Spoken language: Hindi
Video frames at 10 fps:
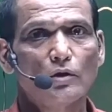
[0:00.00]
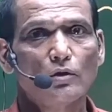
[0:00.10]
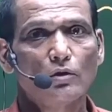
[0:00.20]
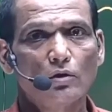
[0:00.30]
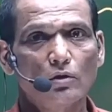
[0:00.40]

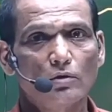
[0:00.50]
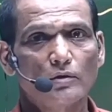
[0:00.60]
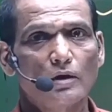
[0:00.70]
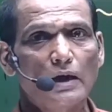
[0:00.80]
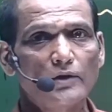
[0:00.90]
और
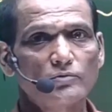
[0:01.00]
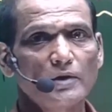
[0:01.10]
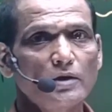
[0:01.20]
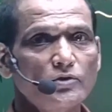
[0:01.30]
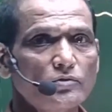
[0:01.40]
आज मैं
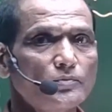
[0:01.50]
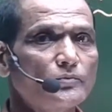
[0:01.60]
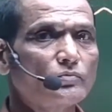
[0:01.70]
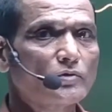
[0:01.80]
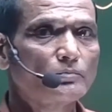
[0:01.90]
इस
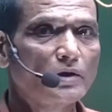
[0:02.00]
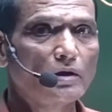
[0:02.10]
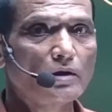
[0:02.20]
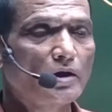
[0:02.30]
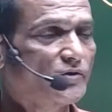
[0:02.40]
पहले
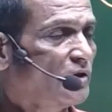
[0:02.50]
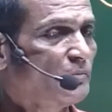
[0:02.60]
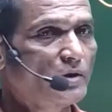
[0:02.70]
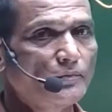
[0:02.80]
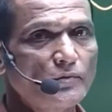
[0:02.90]
लेक्चर में
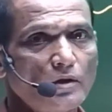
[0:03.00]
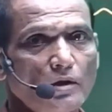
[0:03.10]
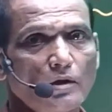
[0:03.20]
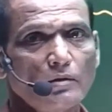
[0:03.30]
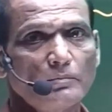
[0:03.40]

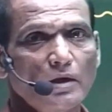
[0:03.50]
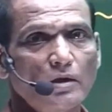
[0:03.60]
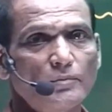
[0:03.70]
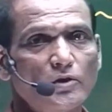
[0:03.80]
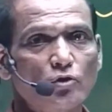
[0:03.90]
पहली
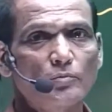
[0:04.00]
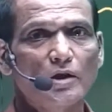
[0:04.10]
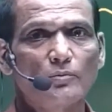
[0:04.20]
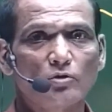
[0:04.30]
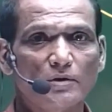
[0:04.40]
वीडियो में
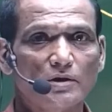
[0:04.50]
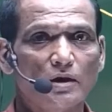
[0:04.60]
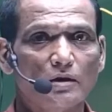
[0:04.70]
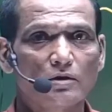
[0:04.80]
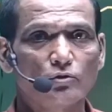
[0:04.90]
आपको बताने की
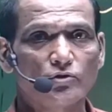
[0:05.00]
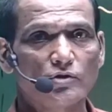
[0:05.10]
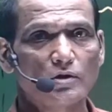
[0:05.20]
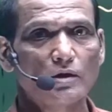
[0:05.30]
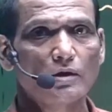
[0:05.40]
कोशिश कर
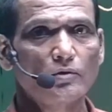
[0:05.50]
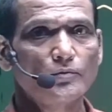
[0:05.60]
रहा हूं